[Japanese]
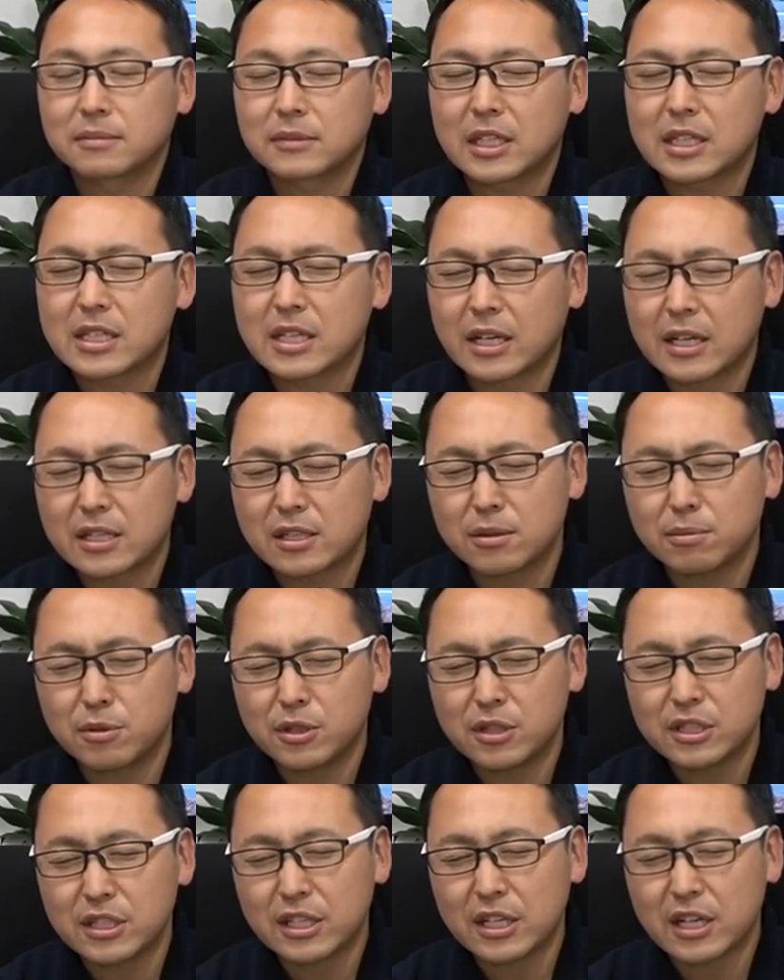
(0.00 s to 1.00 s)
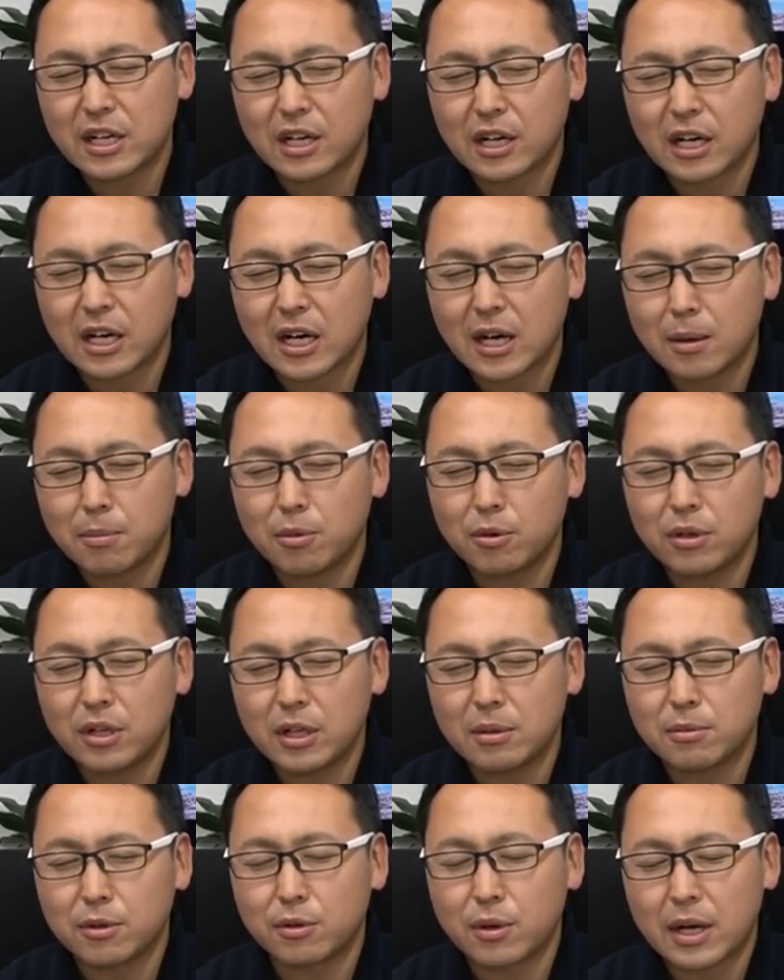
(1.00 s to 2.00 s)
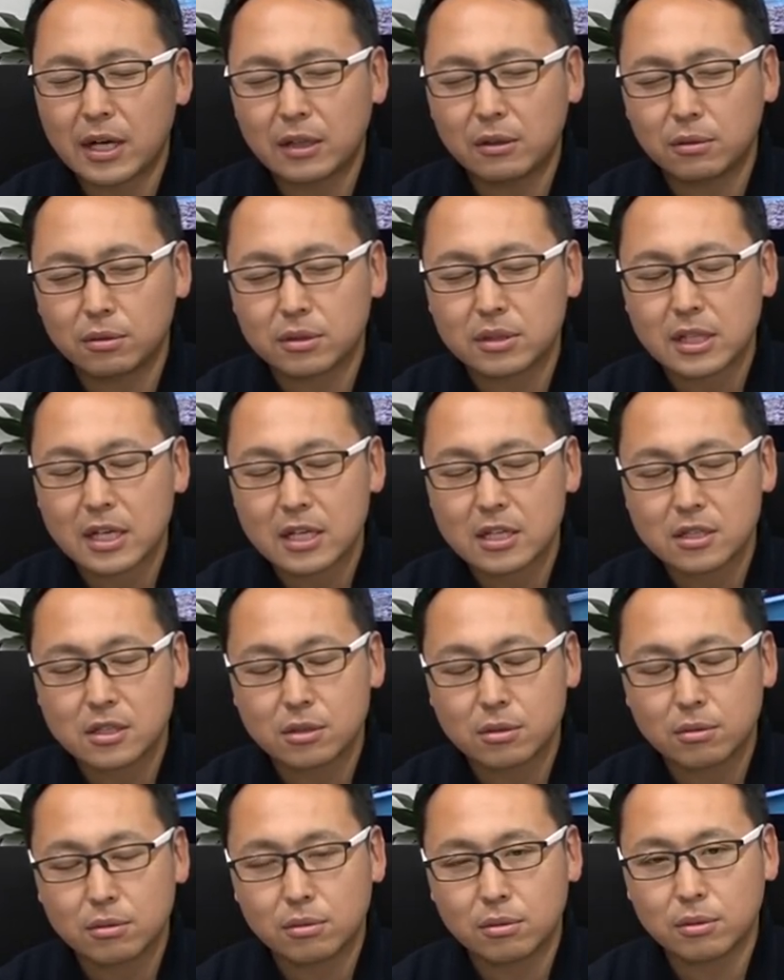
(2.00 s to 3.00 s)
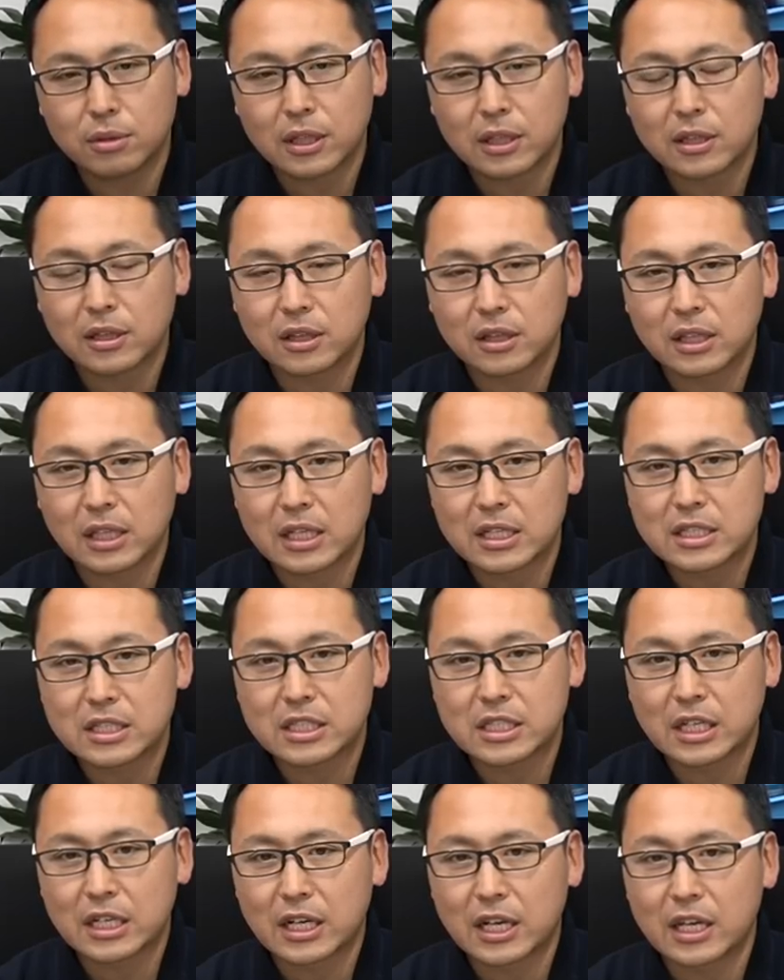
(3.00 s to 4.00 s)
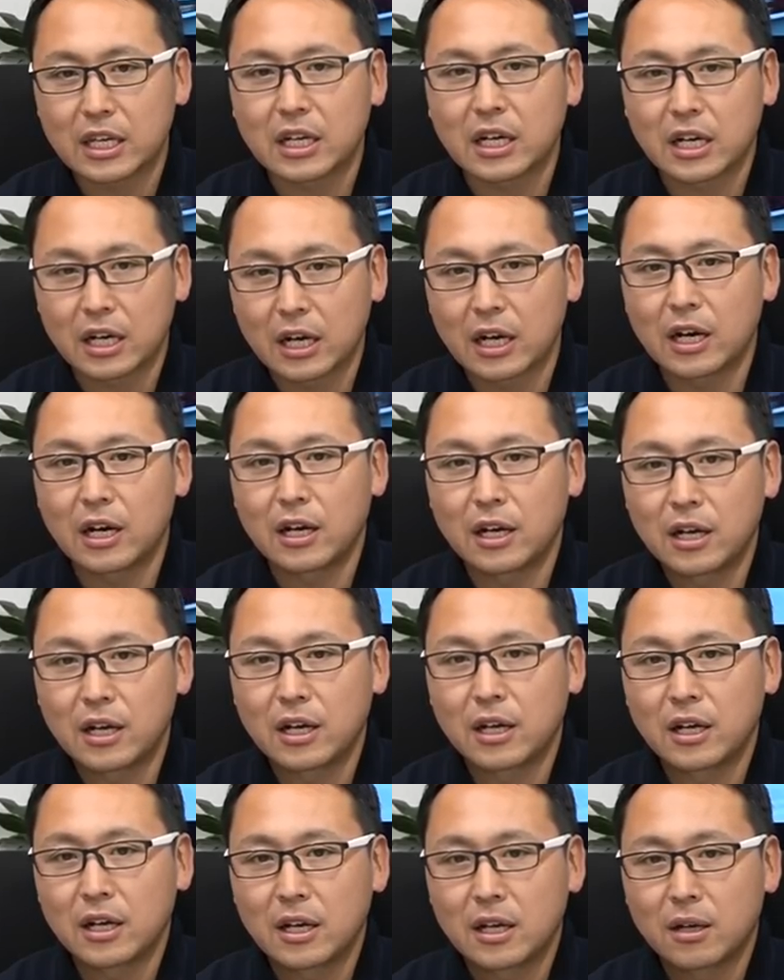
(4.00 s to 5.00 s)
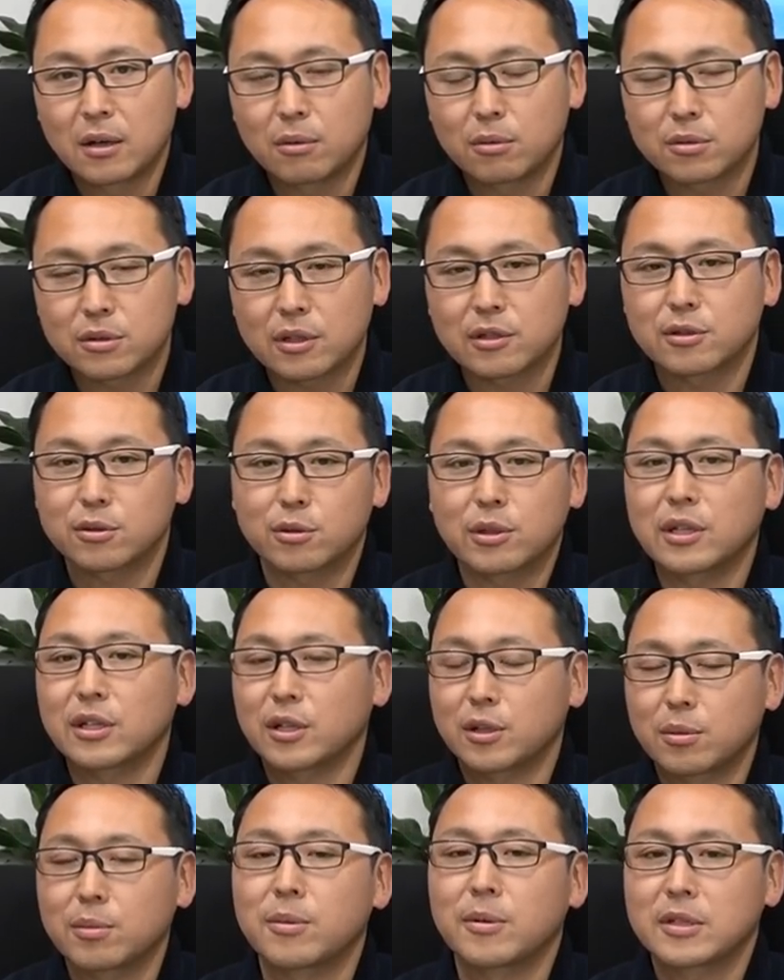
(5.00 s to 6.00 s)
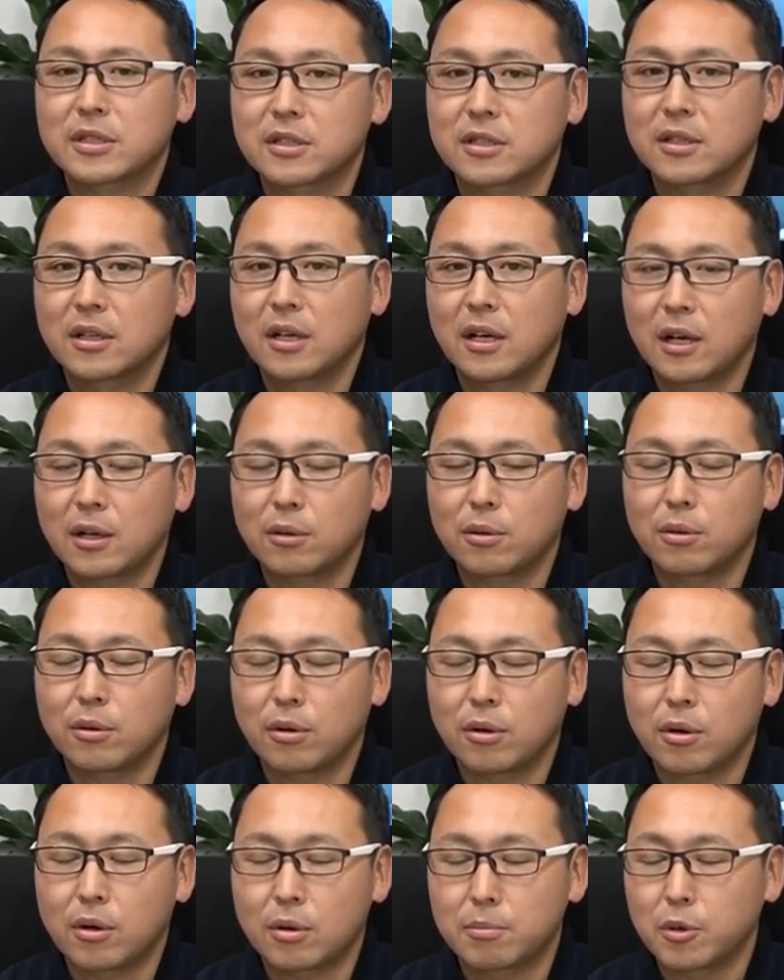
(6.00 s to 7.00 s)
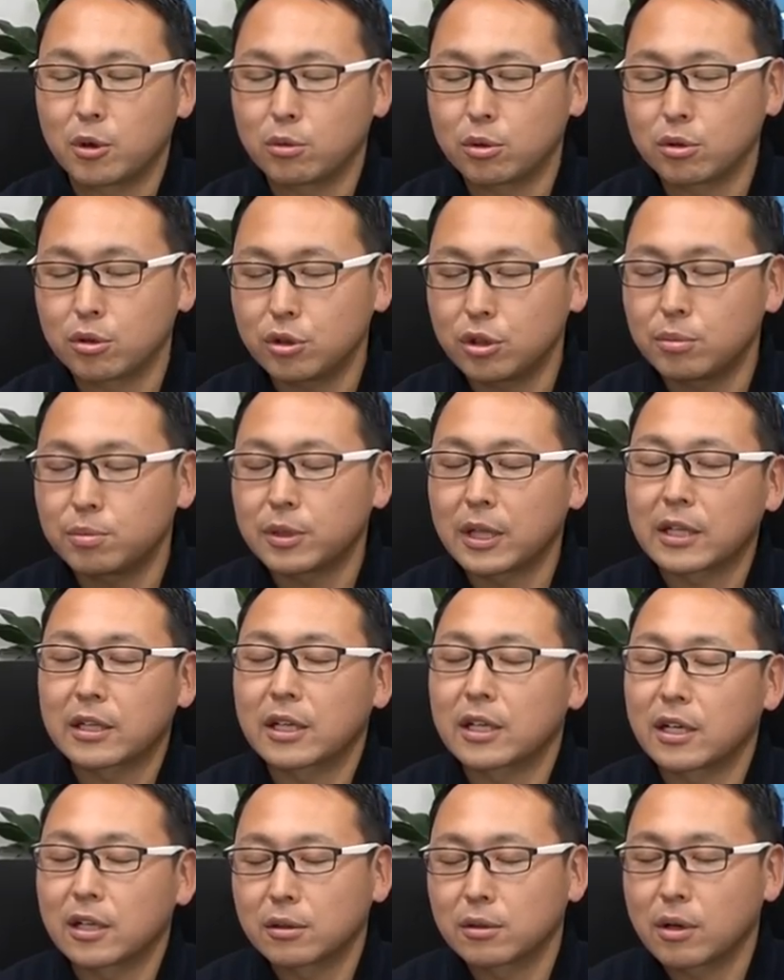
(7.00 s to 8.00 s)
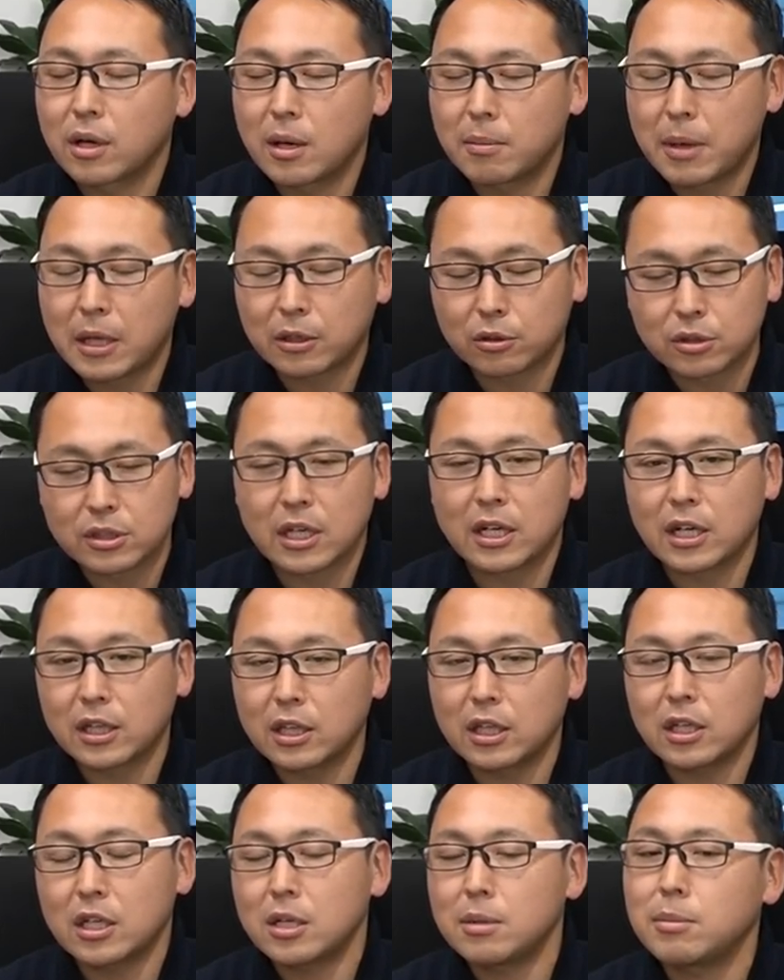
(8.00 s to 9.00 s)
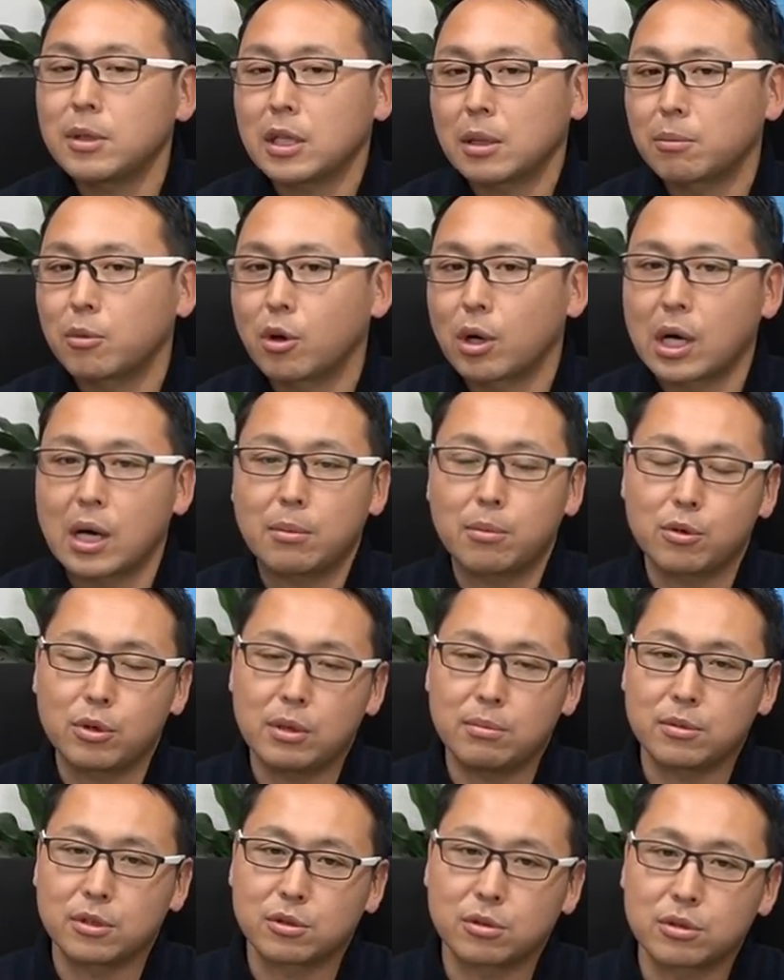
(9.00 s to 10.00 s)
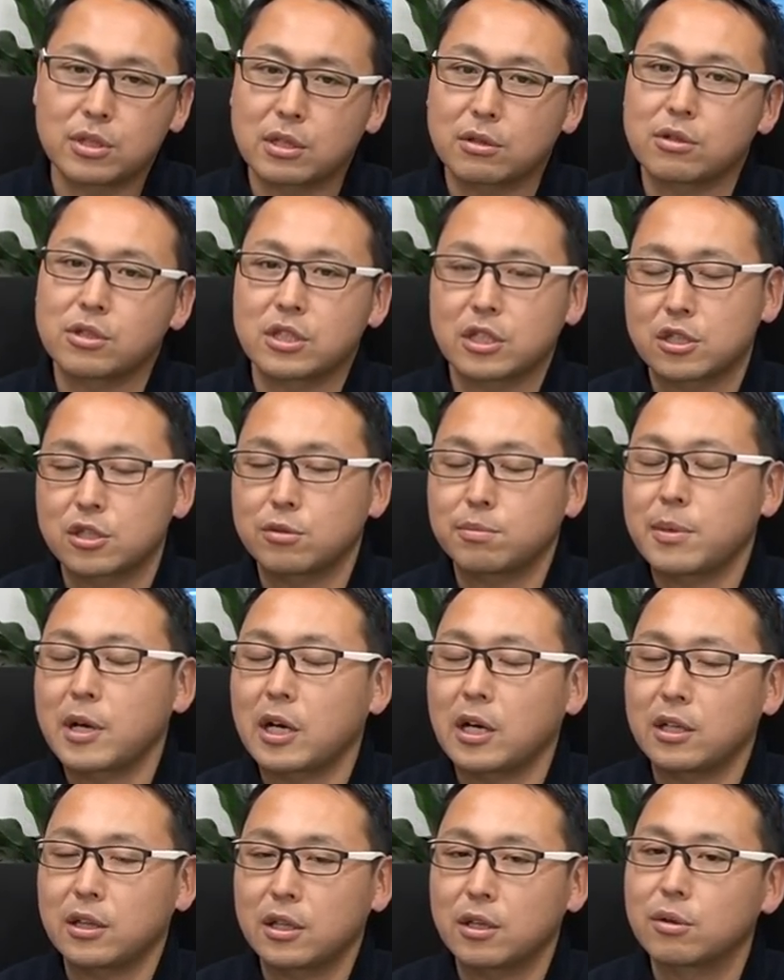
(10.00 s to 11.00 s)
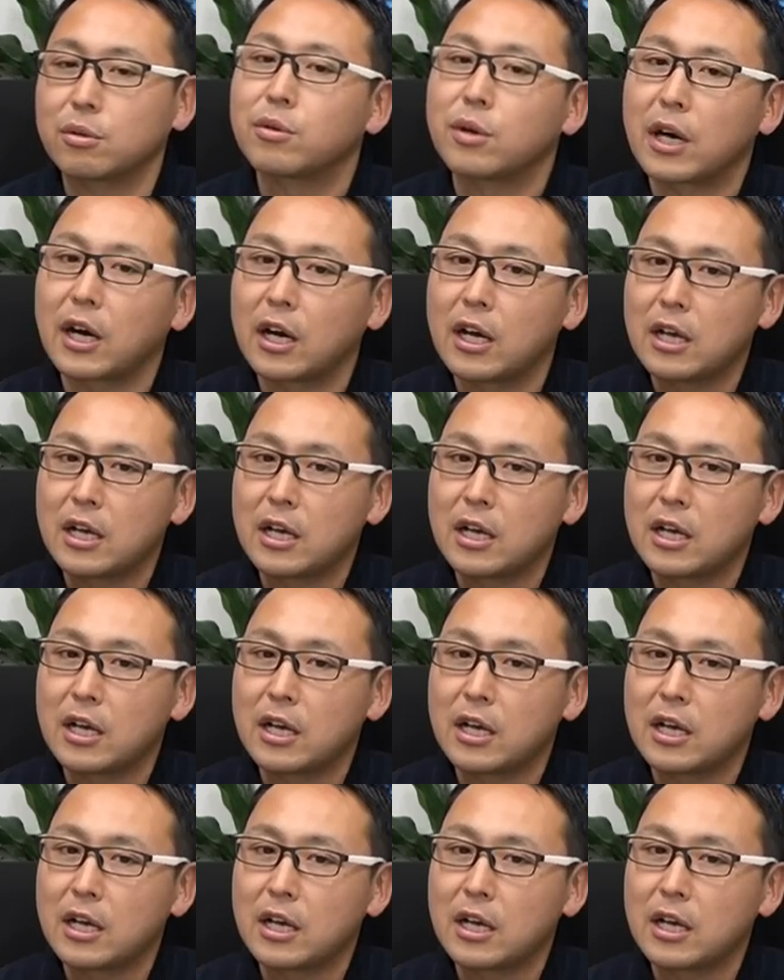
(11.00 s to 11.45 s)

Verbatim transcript: 確か エスブイジェー なんかカーボンリム割と最初の方だったんじゃないかな、おそらくそうだったと思います。あのボンドグループだったりだとか、まあ、あと世界的に見てもカーボンリム装着したスーパーカーっていうのが